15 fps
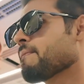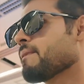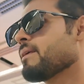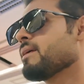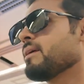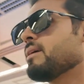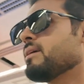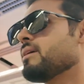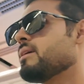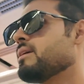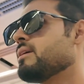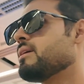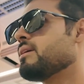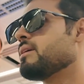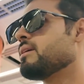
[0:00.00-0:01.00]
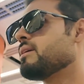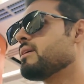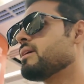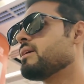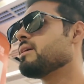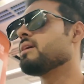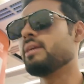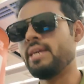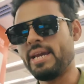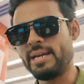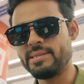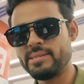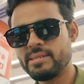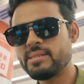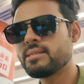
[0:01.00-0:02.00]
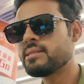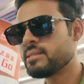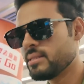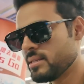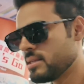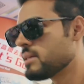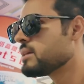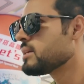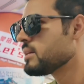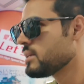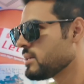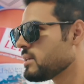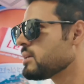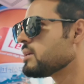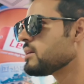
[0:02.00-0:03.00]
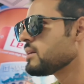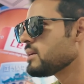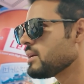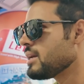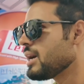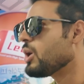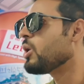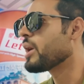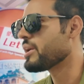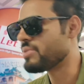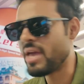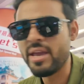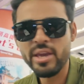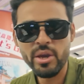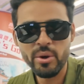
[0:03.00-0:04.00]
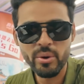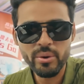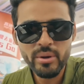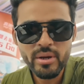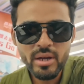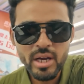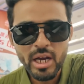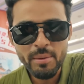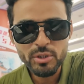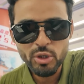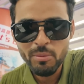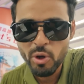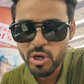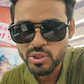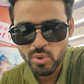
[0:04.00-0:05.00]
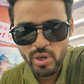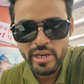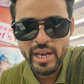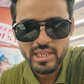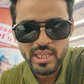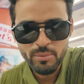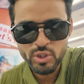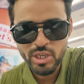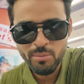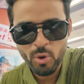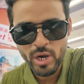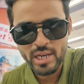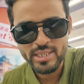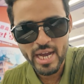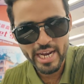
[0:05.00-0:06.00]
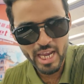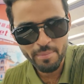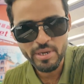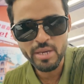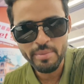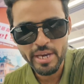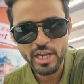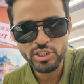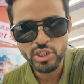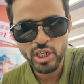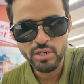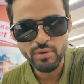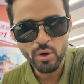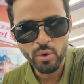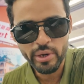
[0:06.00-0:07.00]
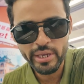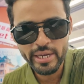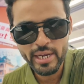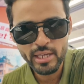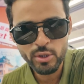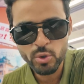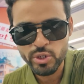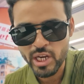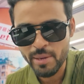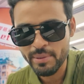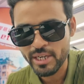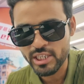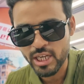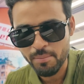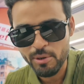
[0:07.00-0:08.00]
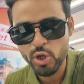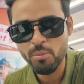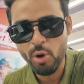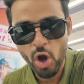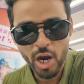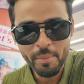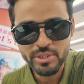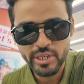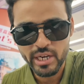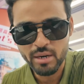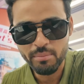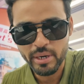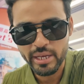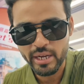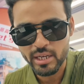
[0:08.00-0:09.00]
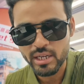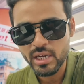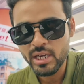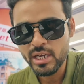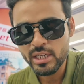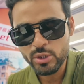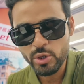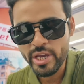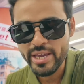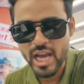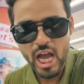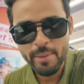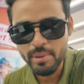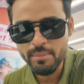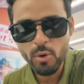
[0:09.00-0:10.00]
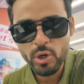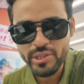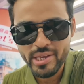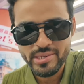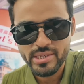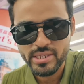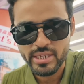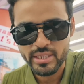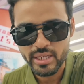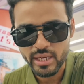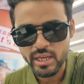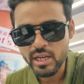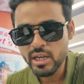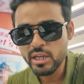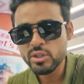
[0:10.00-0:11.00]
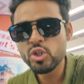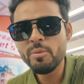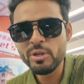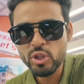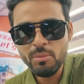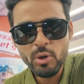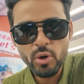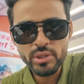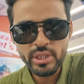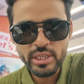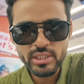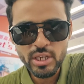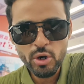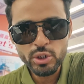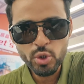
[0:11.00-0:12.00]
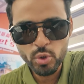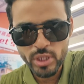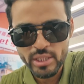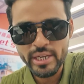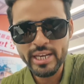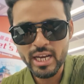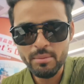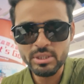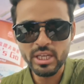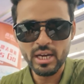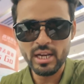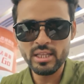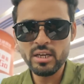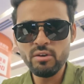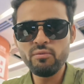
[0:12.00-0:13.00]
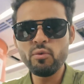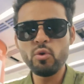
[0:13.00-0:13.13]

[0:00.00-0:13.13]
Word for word: यस ओके थैंक यू अभी तुम्हें तो वो सुन लिया इसने मुझे बोला जाके अपनी इमिग्रेशन करवाओ ठीक है तो उसके लिए मुझे डब्ल्यू ब्लॉक में जाना पड़ेगा तो ये यहाँ पे बहुत ईजी सीन है तो मैं तुम लोगों को तीसरा और चौथा तरीका बता रहा था